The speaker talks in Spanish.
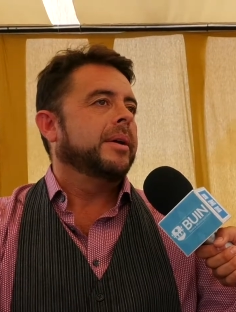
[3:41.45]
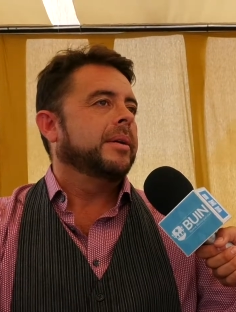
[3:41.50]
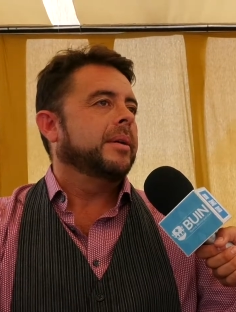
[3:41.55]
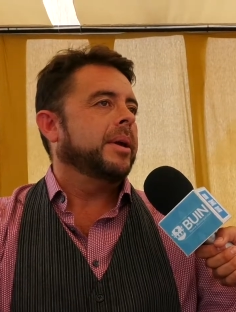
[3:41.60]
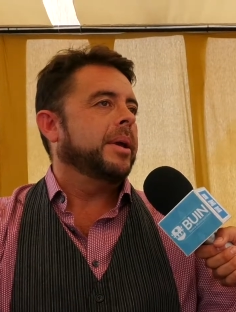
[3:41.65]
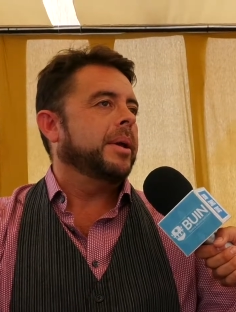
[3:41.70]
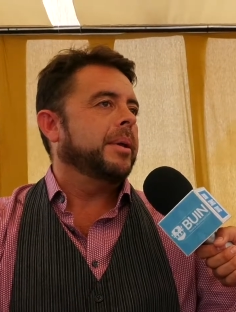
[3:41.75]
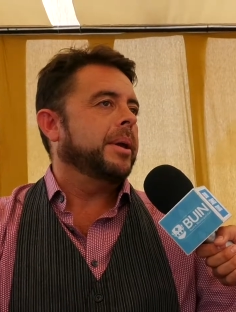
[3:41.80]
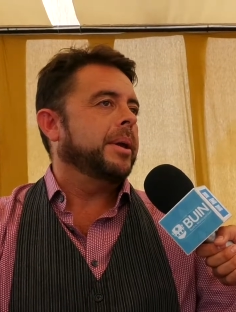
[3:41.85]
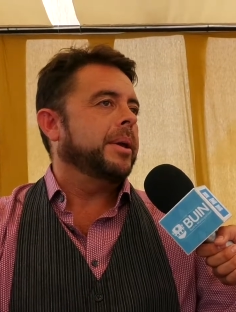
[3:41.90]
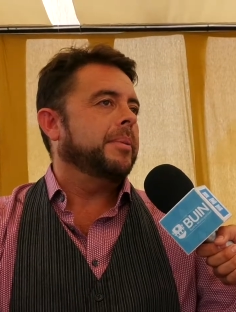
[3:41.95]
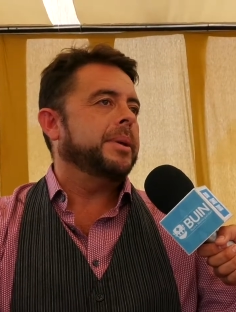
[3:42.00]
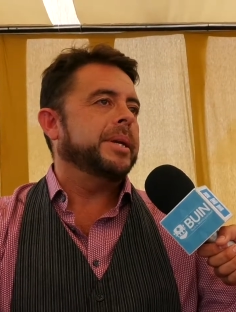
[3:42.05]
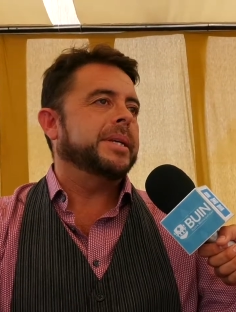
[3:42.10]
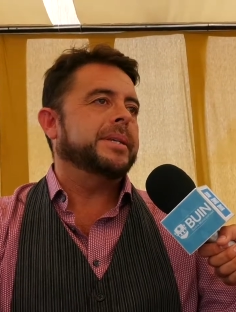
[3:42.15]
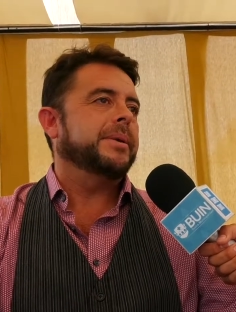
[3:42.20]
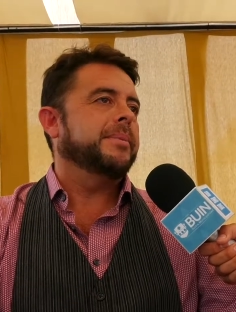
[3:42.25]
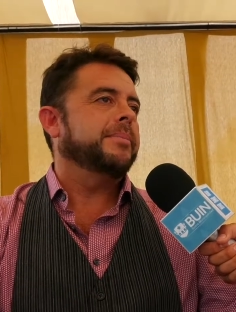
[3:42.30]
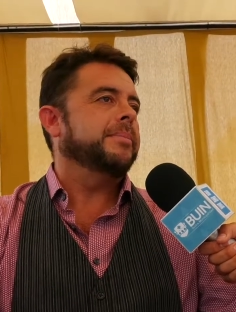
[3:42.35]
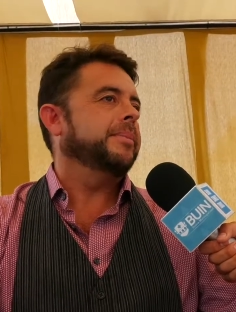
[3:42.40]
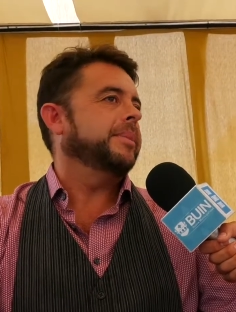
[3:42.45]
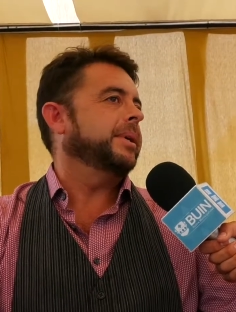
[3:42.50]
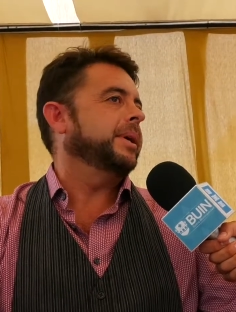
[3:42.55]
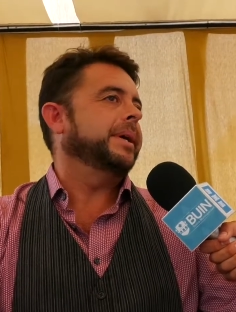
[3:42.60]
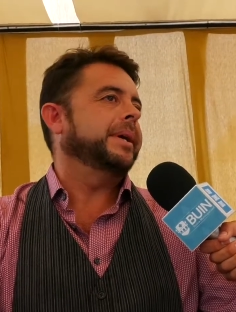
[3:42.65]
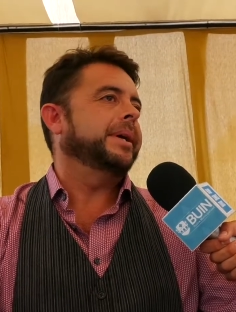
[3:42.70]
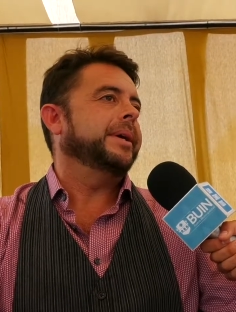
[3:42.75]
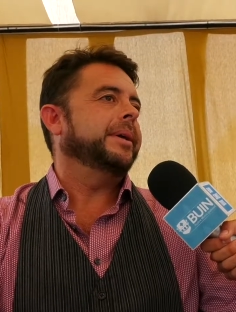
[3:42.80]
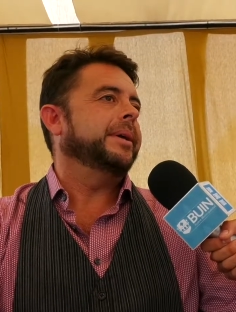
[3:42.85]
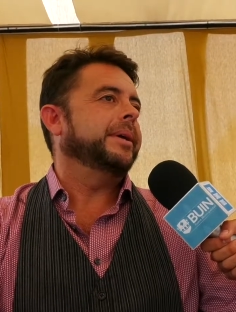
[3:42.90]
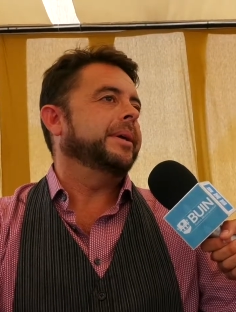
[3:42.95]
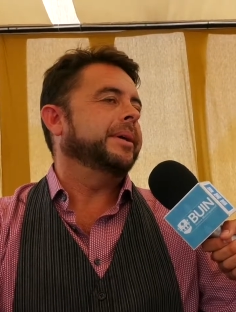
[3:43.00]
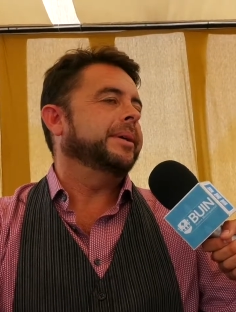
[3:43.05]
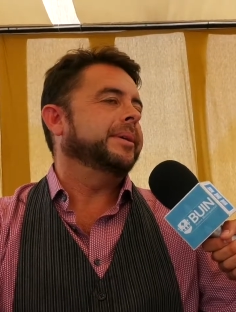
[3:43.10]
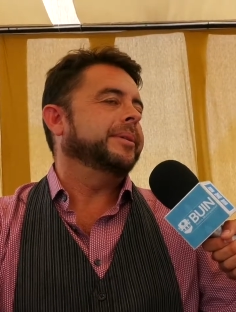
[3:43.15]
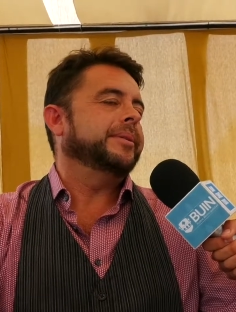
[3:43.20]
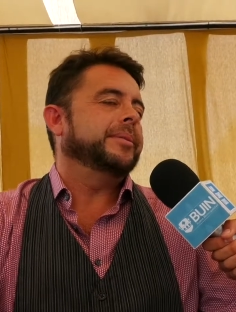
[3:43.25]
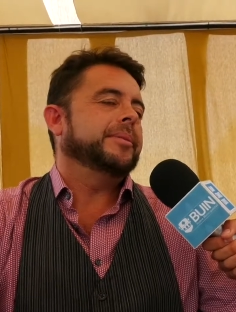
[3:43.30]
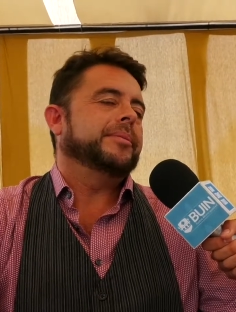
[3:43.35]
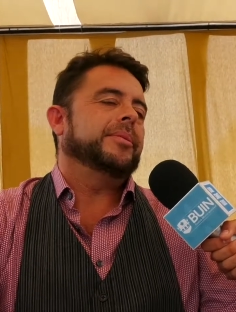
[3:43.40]
eh,
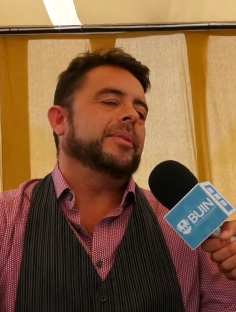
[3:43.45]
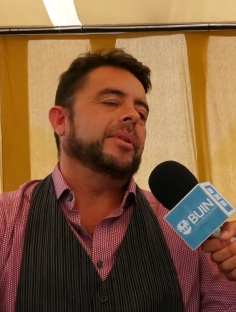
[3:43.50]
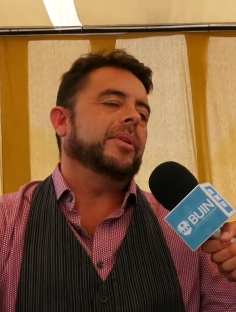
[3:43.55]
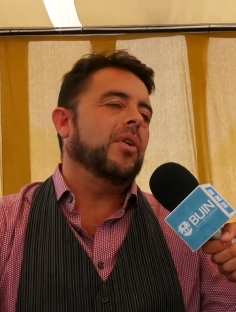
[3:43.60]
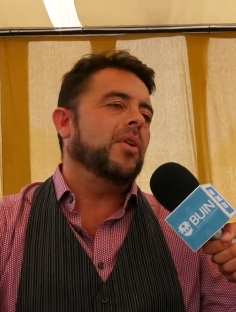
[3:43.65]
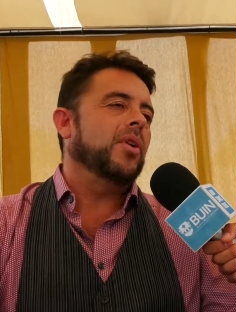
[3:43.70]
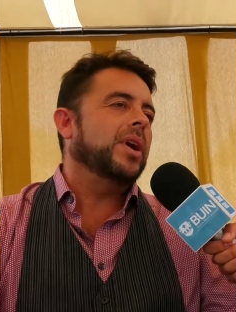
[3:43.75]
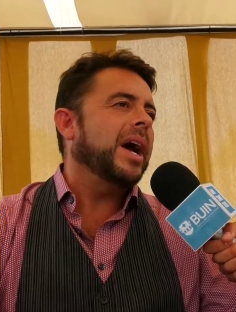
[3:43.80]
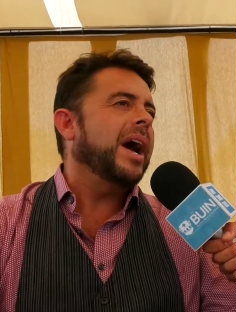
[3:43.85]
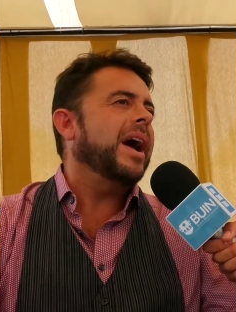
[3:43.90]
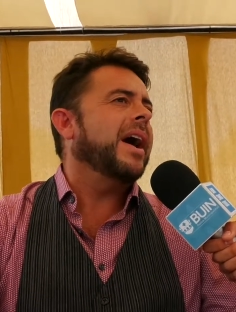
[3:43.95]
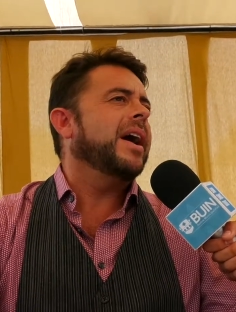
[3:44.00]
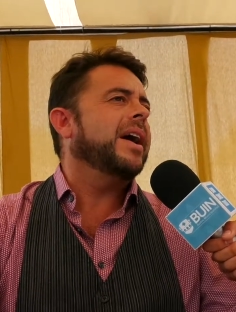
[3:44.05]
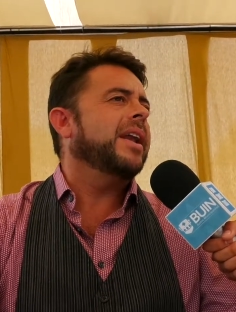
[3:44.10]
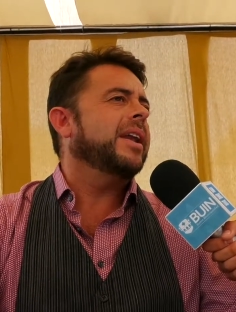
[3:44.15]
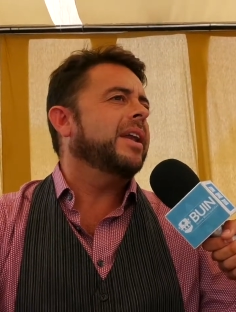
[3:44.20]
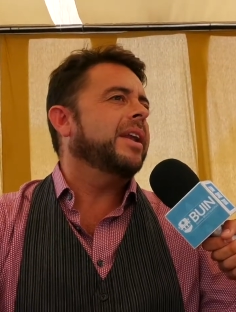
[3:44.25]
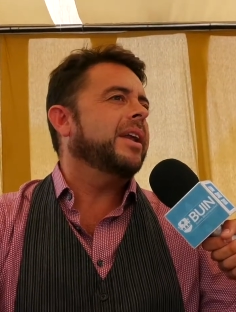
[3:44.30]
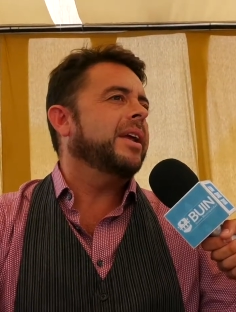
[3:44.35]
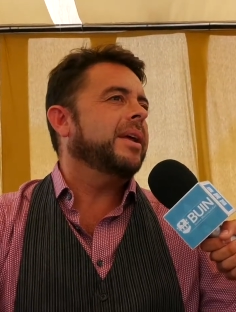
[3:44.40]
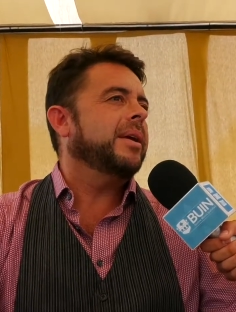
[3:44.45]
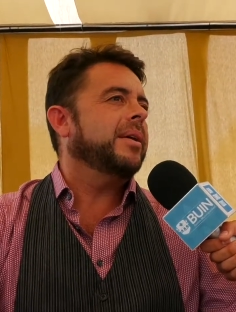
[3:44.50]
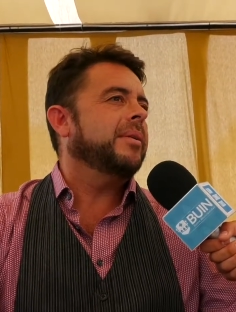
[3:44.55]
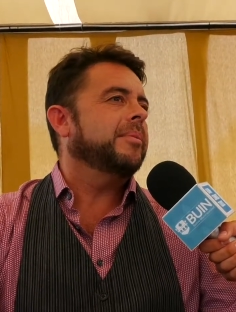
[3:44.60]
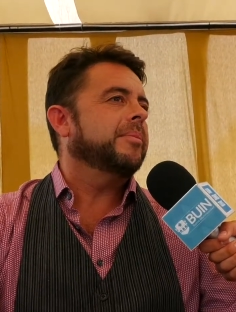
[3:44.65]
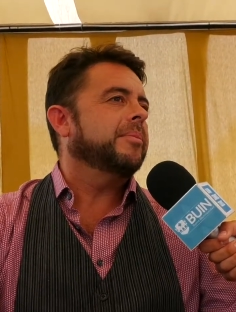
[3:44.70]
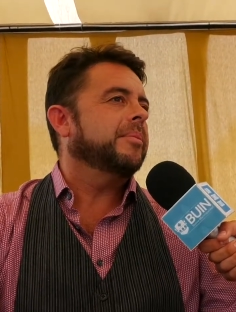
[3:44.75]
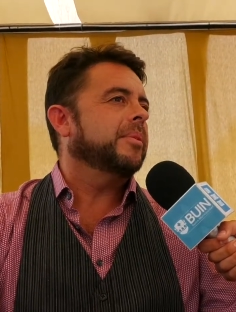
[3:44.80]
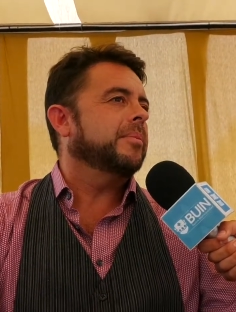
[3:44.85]
eh con carne,